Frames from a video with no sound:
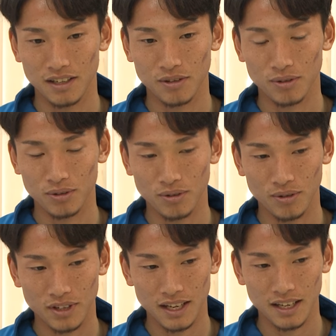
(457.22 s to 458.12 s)
こ
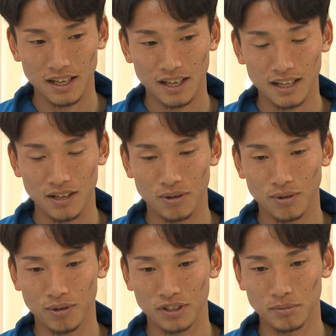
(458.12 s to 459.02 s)
の経験がいい方
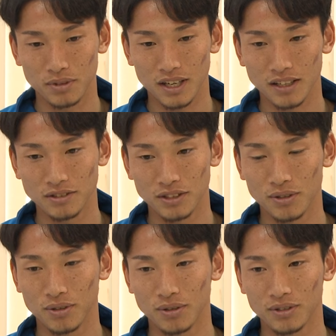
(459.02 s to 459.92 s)
向に向かう
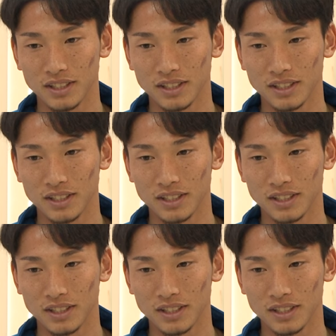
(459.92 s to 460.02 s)
よう